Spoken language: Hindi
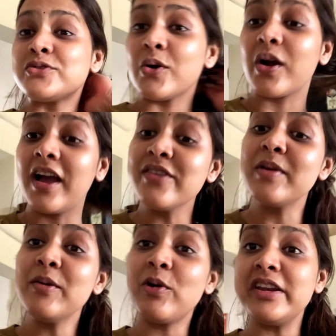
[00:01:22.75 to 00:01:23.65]
so गाइस
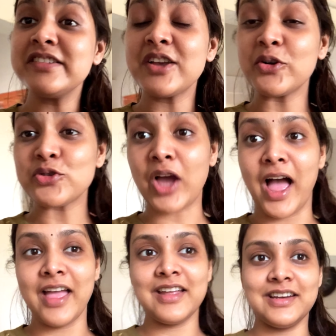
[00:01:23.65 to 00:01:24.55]
मैंने मॉर्निंग से कुछ
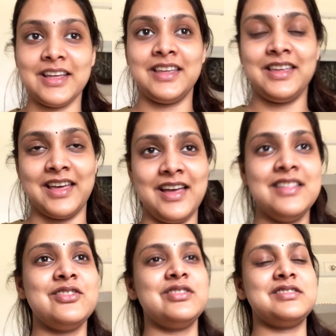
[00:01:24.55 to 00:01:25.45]
खाया नहीं है
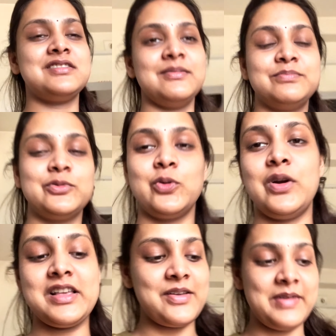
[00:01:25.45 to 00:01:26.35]
तो जस्ट अब
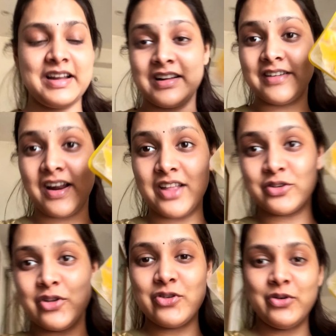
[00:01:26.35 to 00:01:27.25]
थोड़ा सा मैंने कल रात
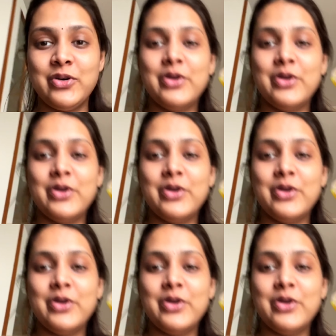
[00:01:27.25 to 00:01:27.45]
को जो